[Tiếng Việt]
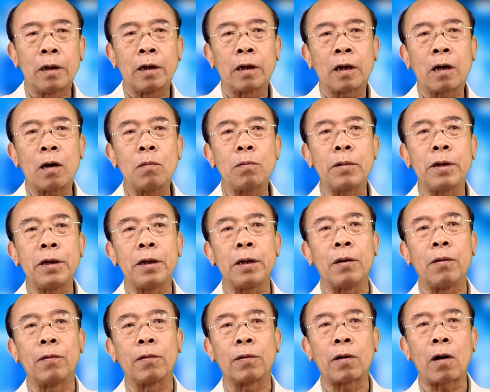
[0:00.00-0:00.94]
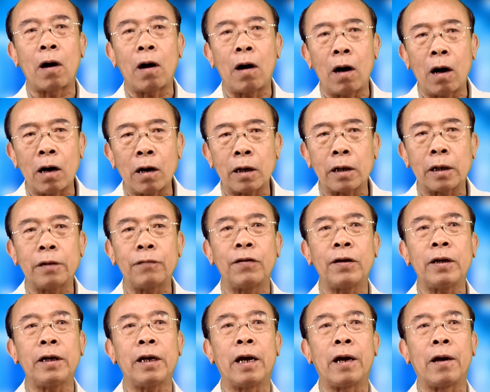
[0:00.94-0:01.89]
không hiểu rõ cái
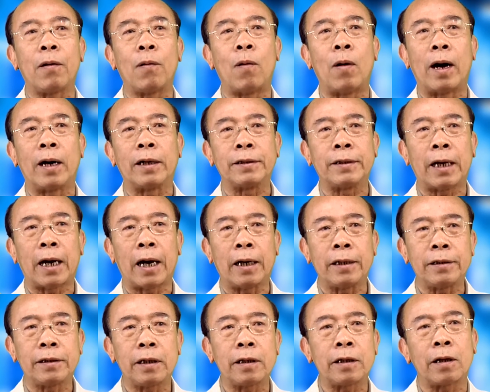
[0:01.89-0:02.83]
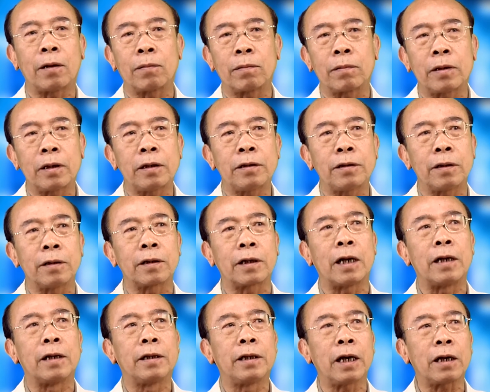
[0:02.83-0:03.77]
vấn đề hòa giải dân tộc cái sự
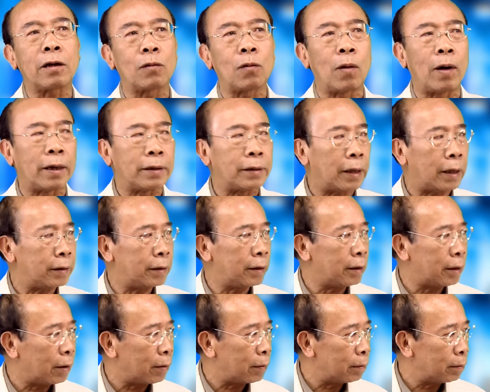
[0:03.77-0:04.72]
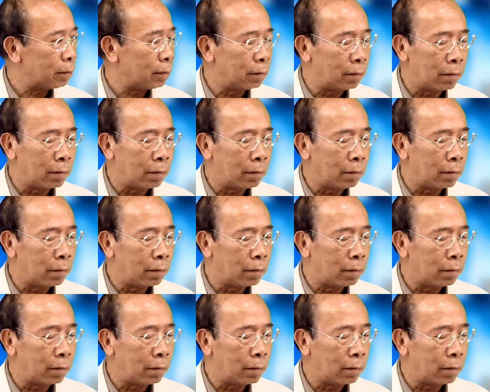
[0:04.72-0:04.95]
cần thiết của hòa giải dân tộc